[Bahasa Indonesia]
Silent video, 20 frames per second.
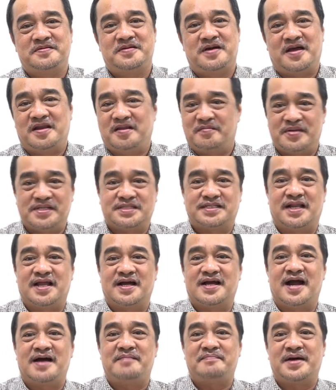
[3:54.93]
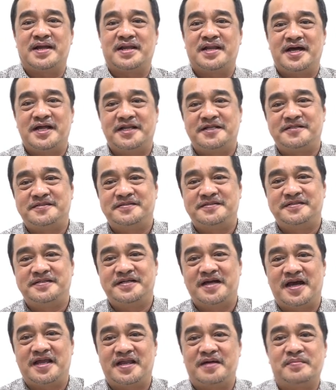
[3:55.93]
Ada masalah keamanan,
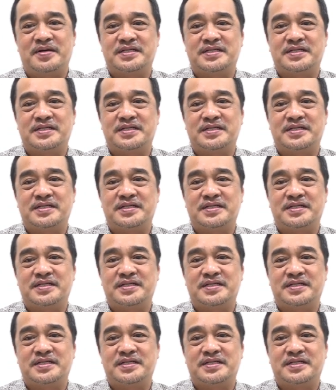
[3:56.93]
ada